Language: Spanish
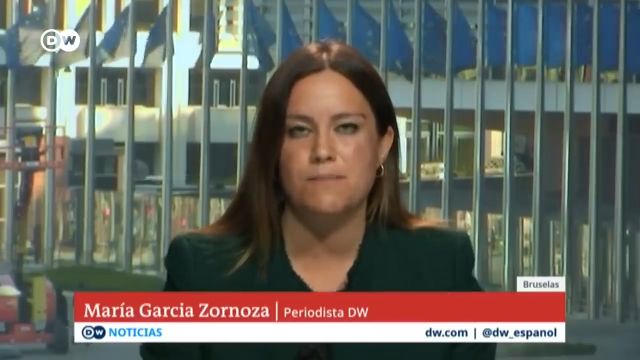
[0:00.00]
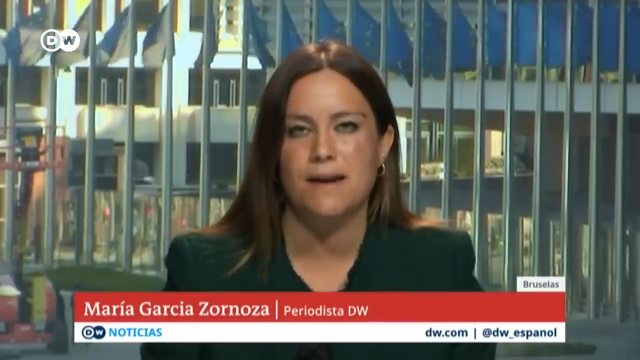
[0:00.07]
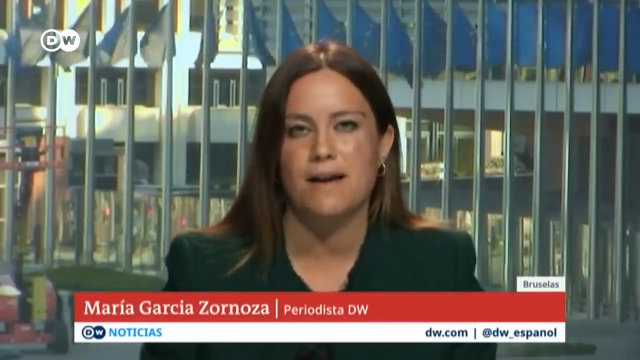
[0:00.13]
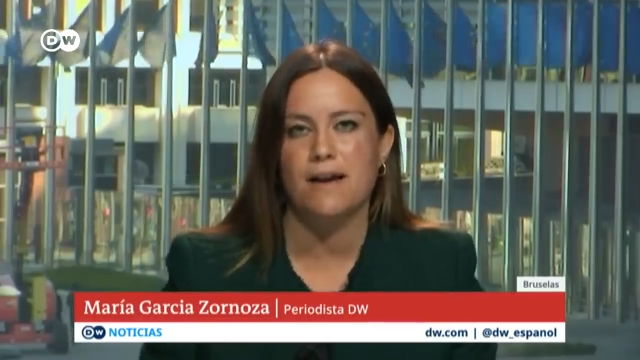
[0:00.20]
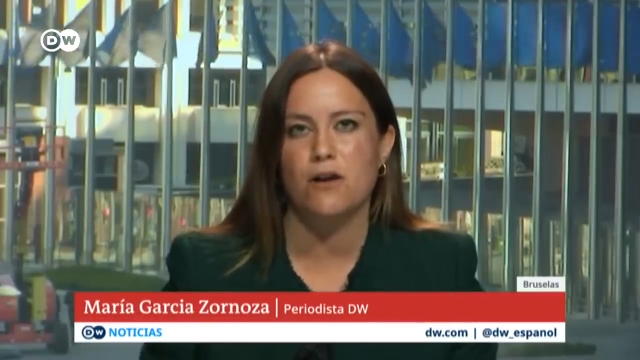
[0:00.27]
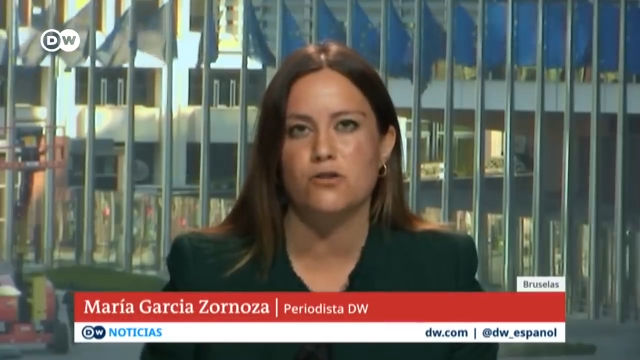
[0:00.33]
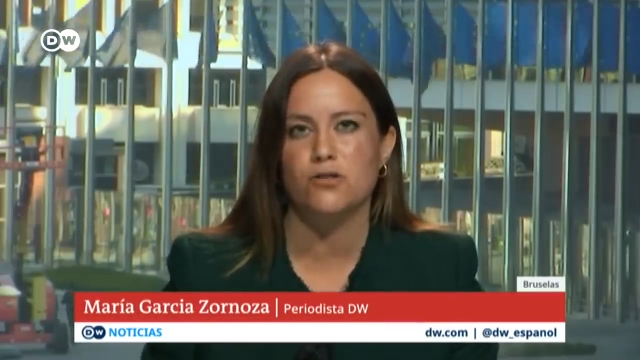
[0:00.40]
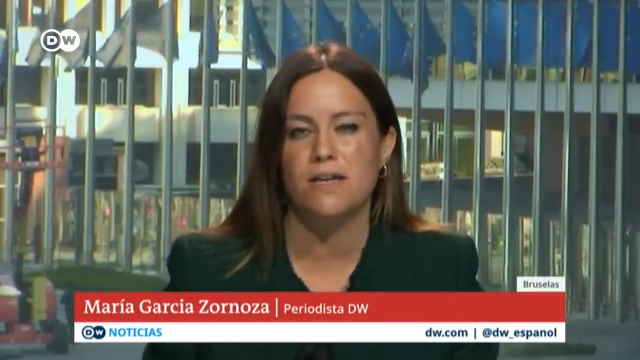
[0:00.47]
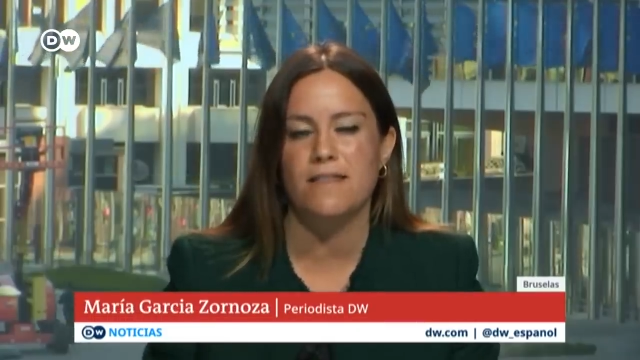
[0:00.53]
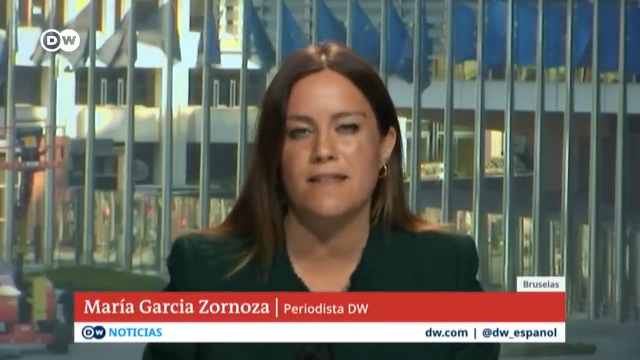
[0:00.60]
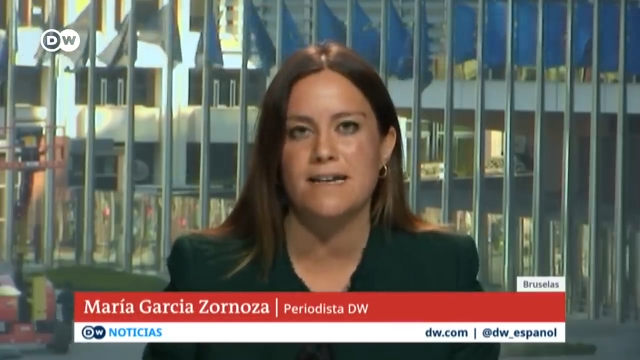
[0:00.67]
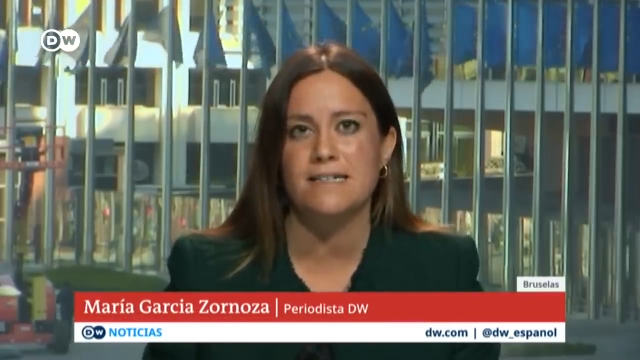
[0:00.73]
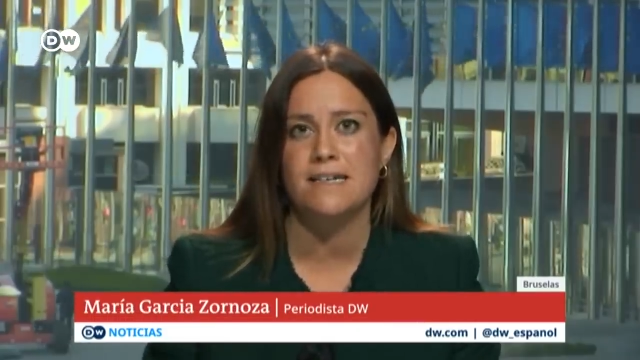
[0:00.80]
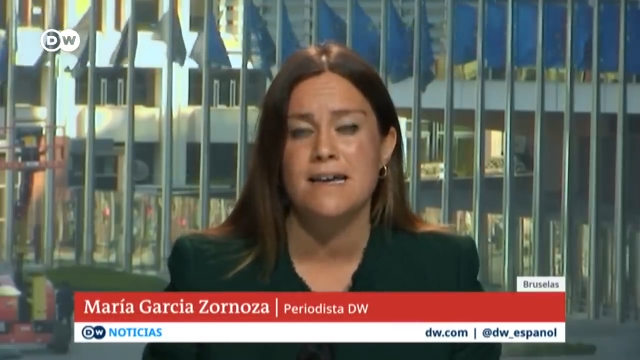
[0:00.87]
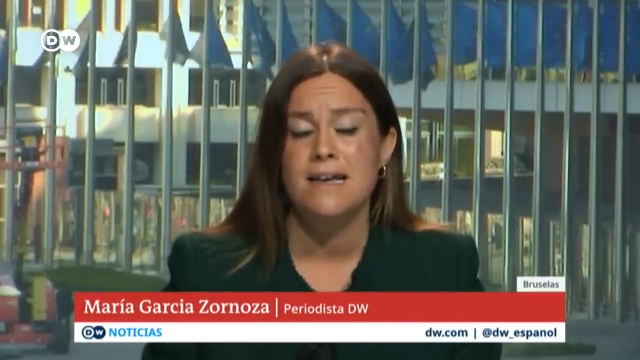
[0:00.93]
para que los
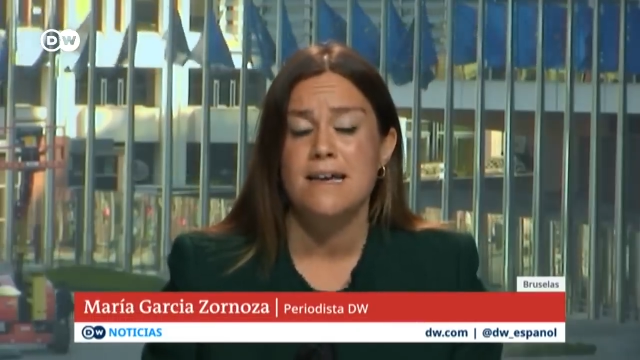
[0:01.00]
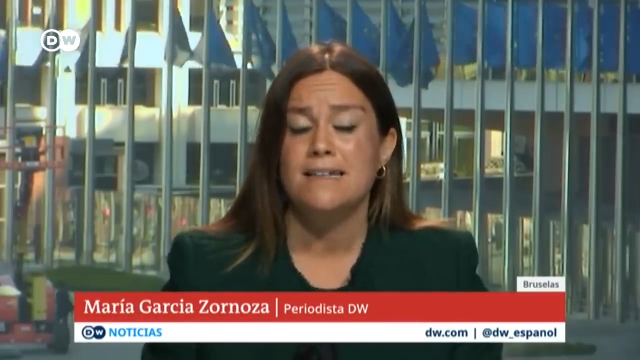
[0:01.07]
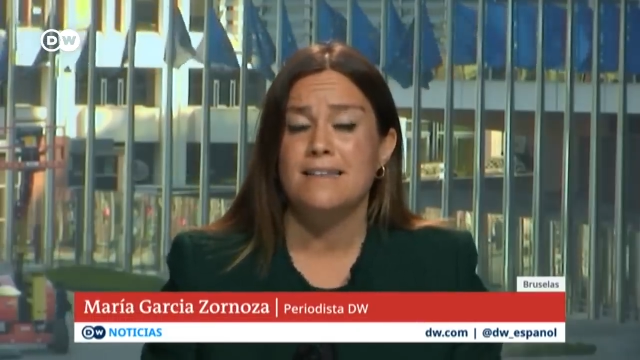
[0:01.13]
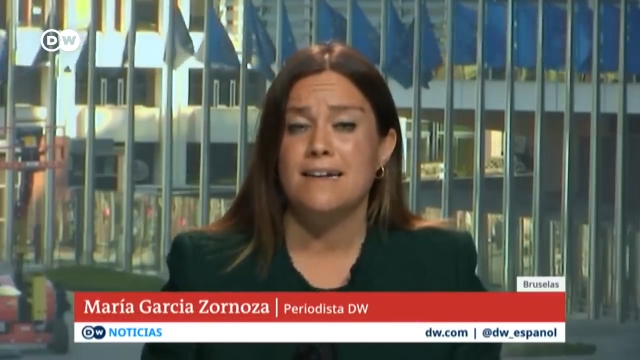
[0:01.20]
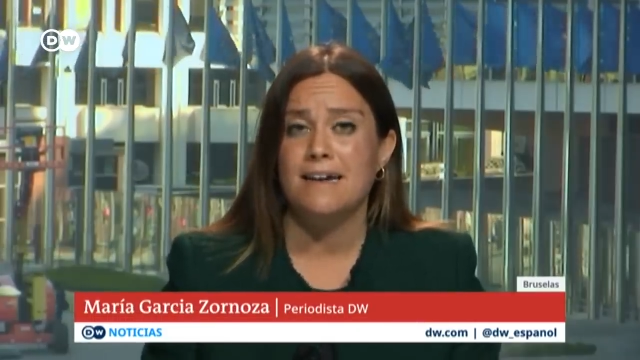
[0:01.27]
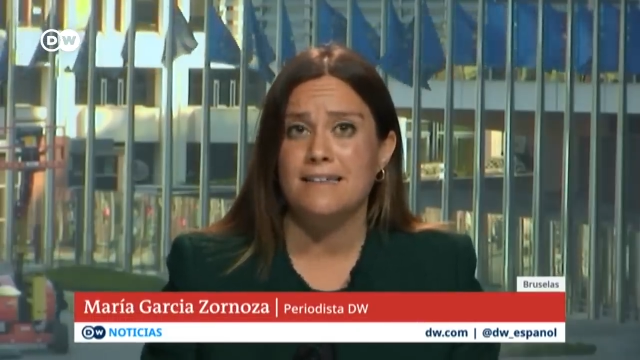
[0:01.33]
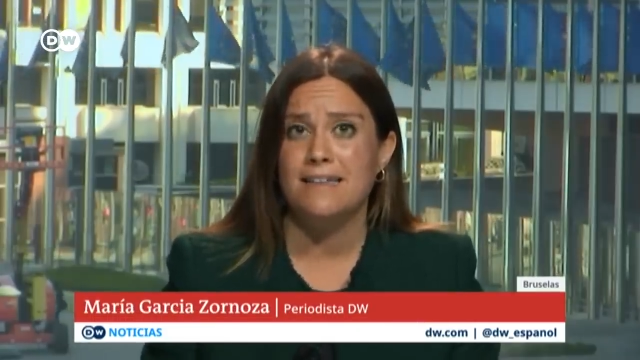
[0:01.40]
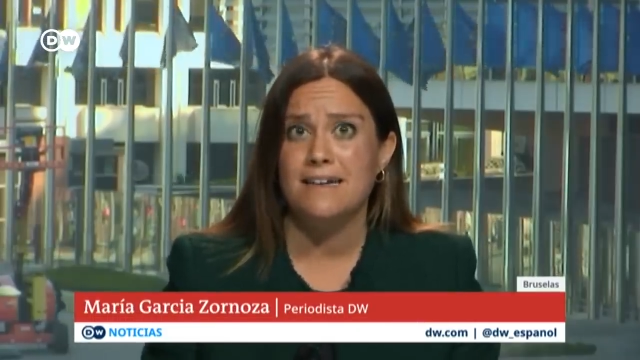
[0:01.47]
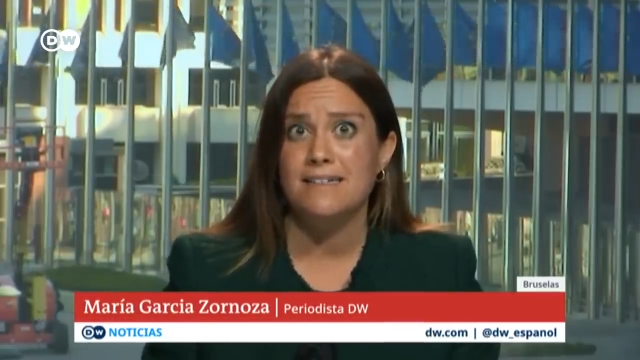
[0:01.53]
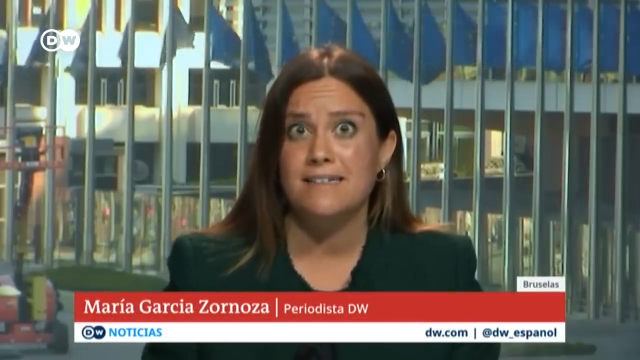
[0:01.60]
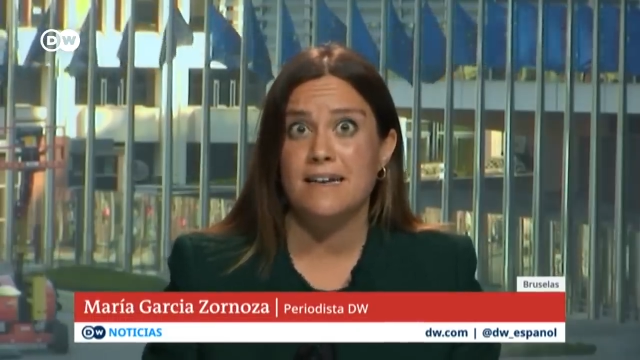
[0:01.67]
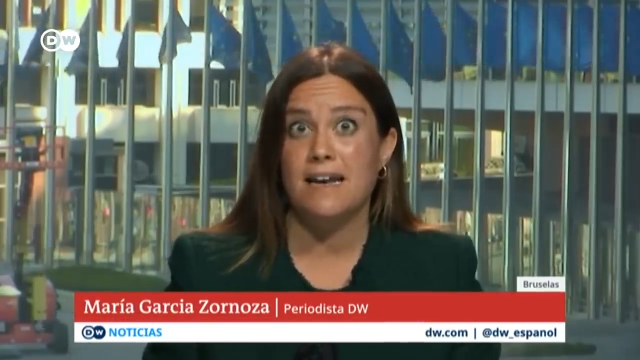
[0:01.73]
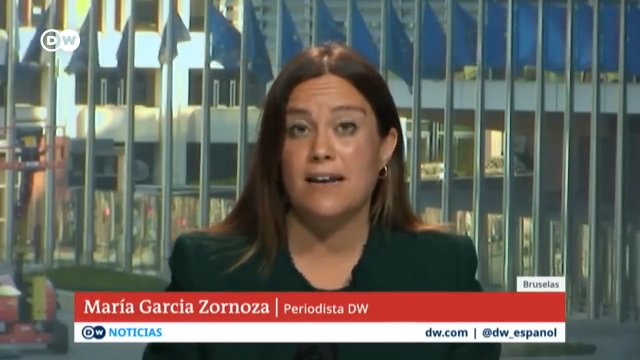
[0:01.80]
líderes tratasen